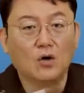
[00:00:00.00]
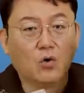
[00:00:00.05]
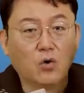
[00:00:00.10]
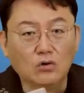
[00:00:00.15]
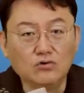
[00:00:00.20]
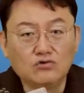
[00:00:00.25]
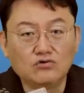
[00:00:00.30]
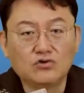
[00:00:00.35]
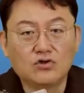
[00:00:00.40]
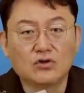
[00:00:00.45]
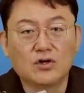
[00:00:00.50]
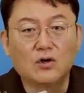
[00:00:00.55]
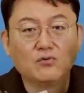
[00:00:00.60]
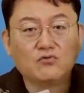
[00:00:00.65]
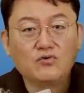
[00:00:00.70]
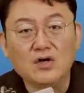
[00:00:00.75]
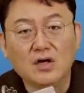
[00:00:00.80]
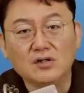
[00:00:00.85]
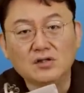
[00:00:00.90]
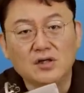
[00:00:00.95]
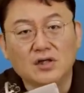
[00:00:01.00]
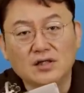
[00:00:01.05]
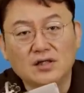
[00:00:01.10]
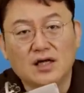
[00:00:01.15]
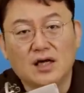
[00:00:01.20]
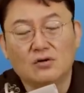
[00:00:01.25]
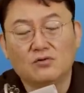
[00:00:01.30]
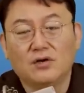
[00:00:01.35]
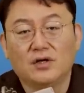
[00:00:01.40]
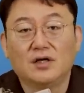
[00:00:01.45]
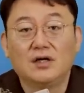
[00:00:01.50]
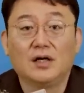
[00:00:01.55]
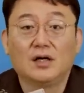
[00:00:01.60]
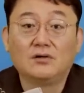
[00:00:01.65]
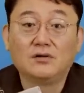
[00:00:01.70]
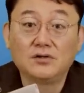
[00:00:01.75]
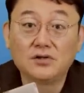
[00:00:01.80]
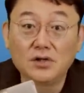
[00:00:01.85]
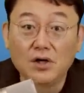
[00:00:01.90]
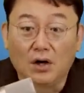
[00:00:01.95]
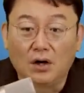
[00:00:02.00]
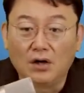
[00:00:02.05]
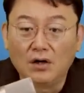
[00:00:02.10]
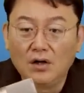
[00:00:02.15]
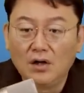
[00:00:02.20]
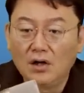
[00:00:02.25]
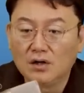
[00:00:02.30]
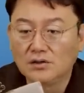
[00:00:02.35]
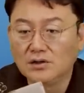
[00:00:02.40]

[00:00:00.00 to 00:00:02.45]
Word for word: 공수처가 위헌적이다라고 얘기를 한 거죠.